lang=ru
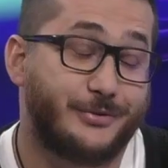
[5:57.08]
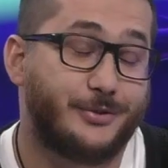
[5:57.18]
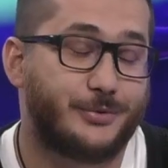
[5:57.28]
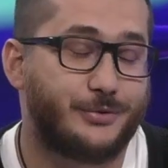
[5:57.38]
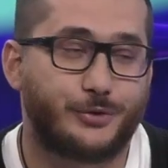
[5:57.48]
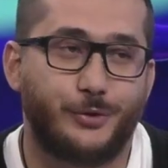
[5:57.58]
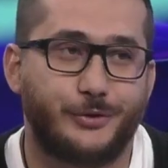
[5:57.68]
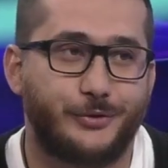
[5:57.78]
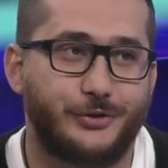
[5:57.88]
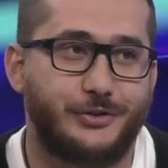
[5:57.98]
том, что
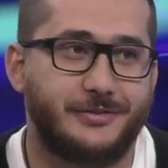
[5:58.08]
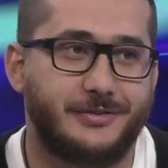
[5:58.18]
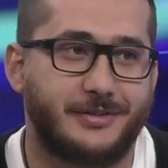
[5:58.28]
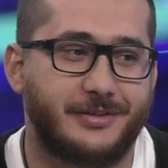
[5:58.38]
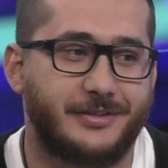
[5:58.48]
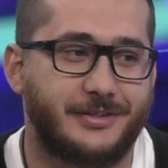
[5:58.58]
школа очень а,